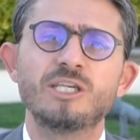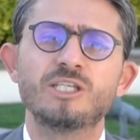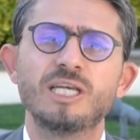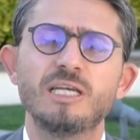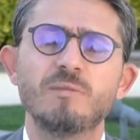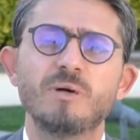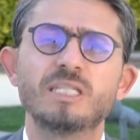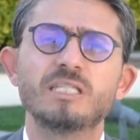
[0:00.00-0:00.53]

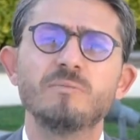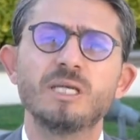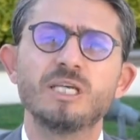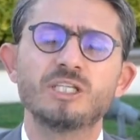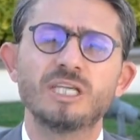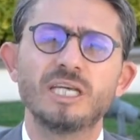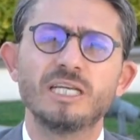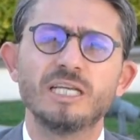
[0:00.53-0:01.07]
menşeli, Batı
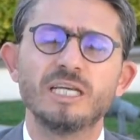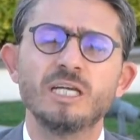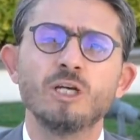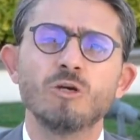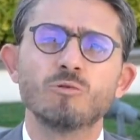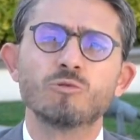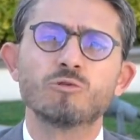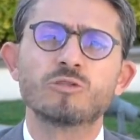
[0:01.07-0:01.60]
menşeli
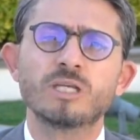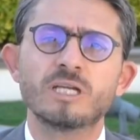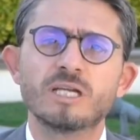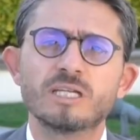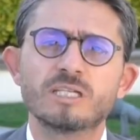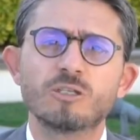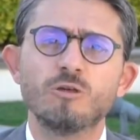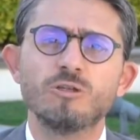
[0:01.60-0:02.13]

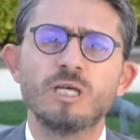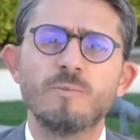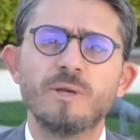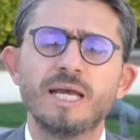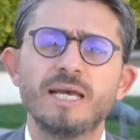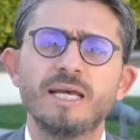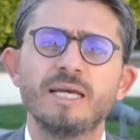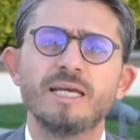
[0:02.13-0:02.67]
uluslararası
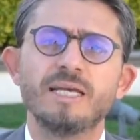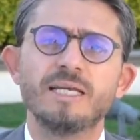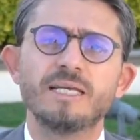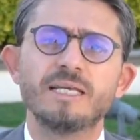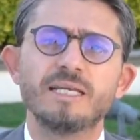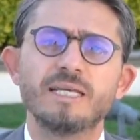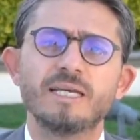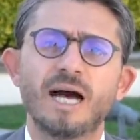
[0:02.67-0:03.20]
ödeme
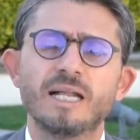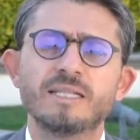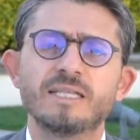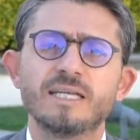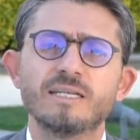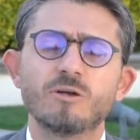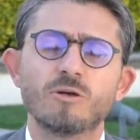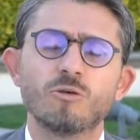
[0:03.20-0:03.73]
e,
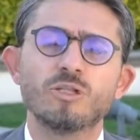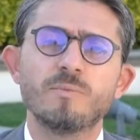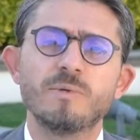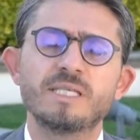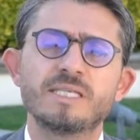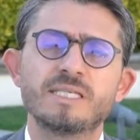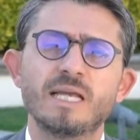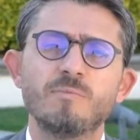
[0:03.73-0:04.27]
alter,
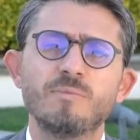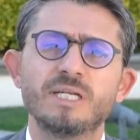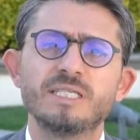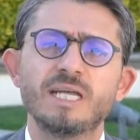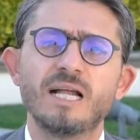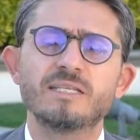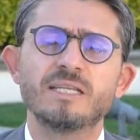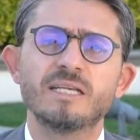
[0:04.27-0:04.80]
ödeme
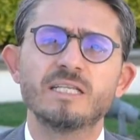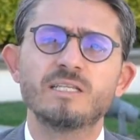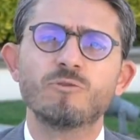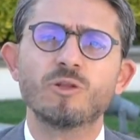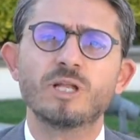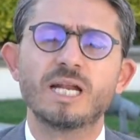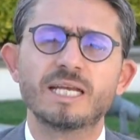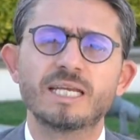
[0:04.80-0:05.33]
sistemlerine
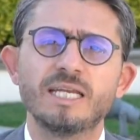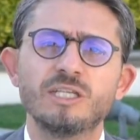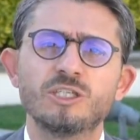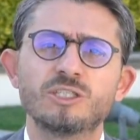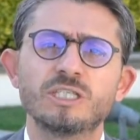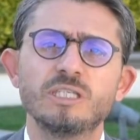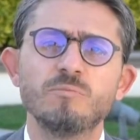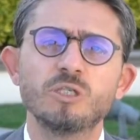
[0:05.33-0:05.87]
alternatif olarak
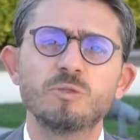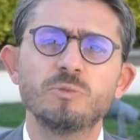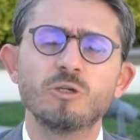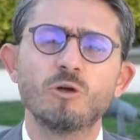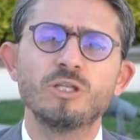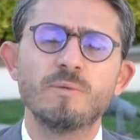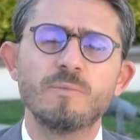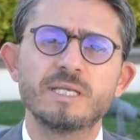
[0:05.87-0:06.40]

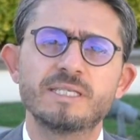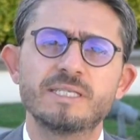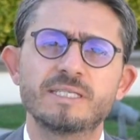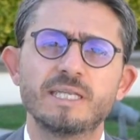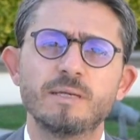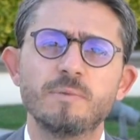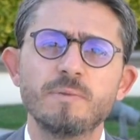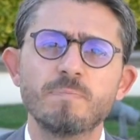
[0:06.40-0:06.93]
geliştirilmiş bir ödeme
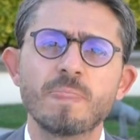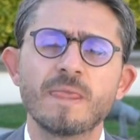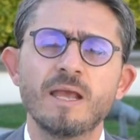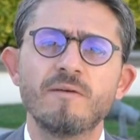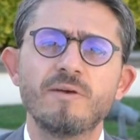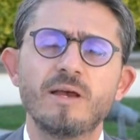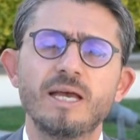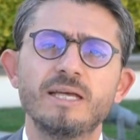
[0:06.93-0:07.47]
sistemi
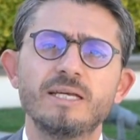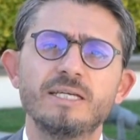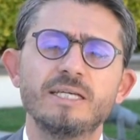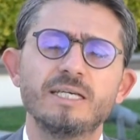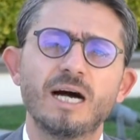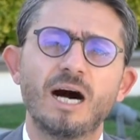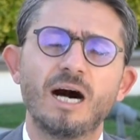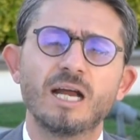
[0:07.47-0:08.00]
ve e,